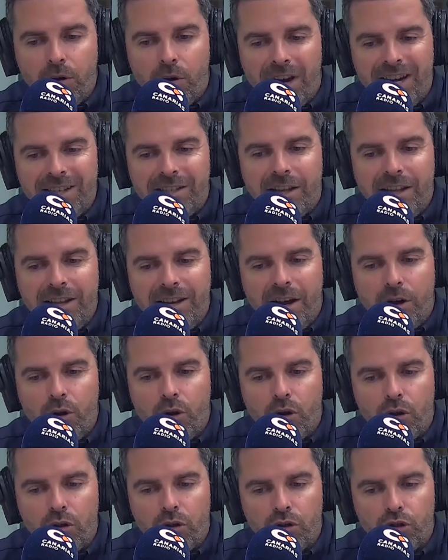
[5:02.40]
ese
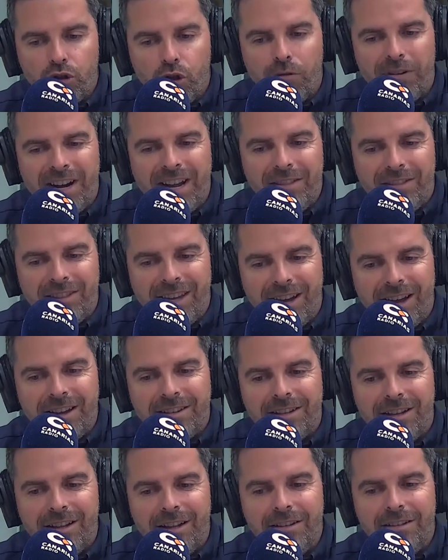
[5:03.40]
dinero sobrante en
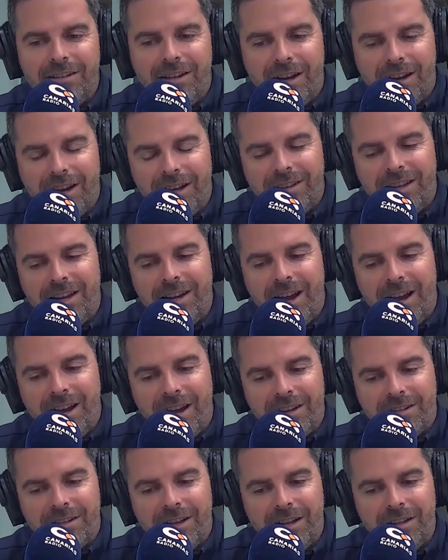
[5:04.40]
excedencia que tiene, en
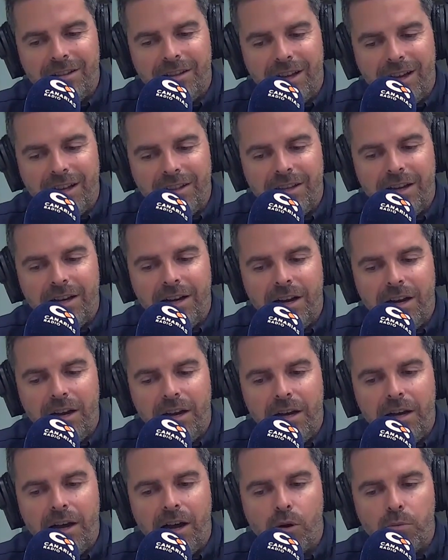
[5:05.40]
excedente que tiene
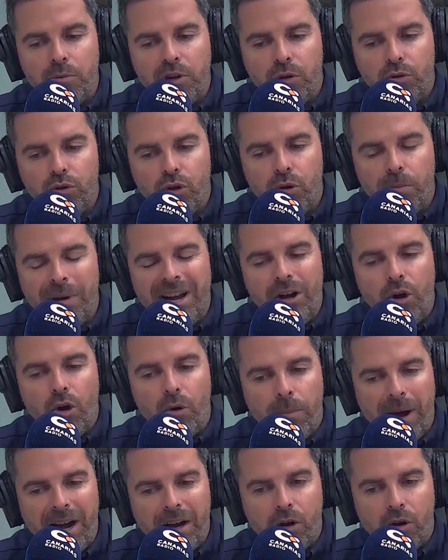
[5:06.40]
eh, la comunidad autónoma en los
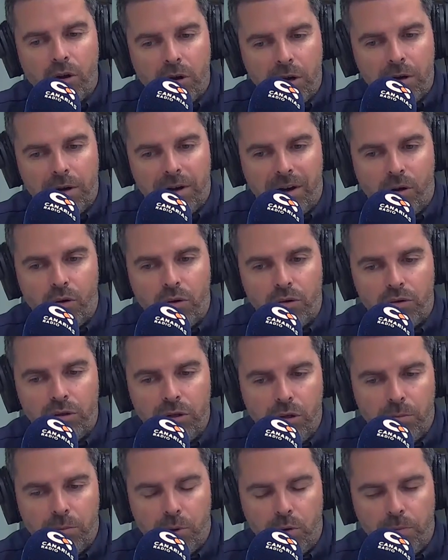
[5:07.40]
bancos,
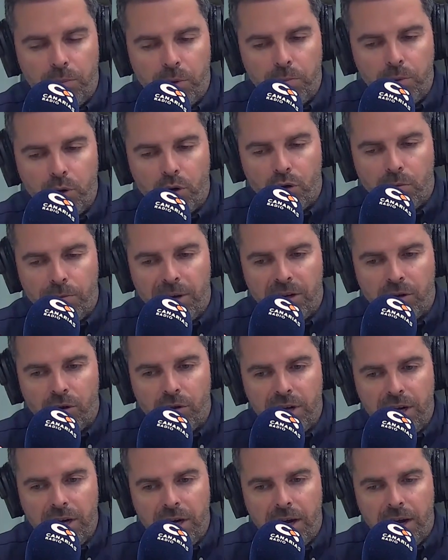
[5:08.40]
reconocido por el propio Román
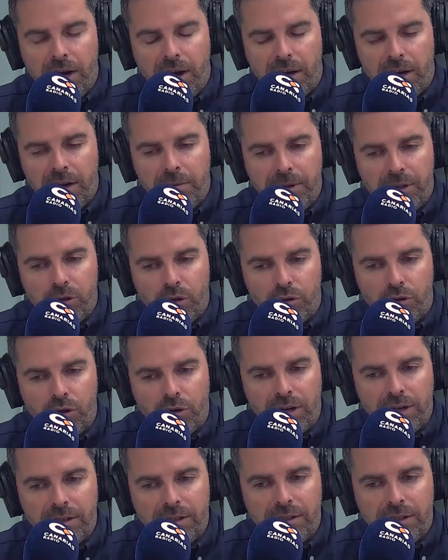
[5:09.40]
Rodríguez, Ángel Víctor
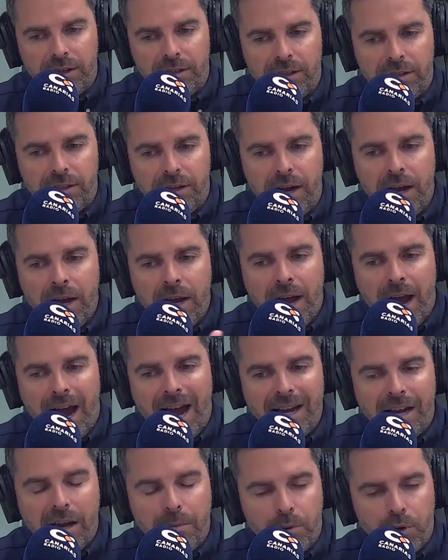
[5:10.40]
Torres, etcétera, etcétera,
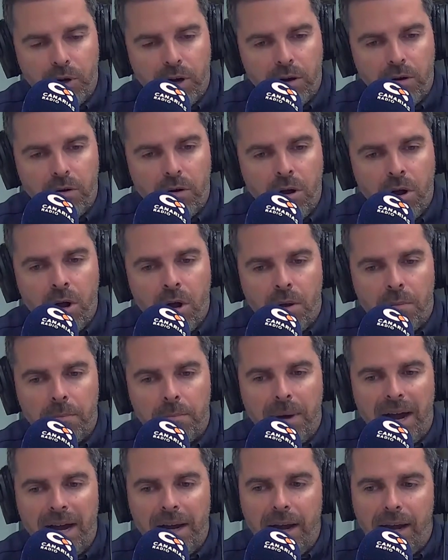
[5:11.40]
hay que ponerlo
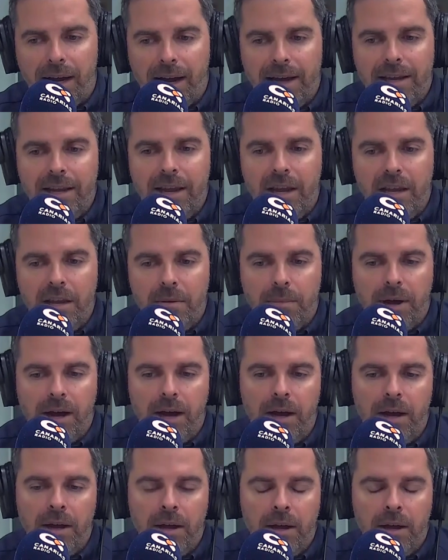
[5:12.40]
más en la calle y más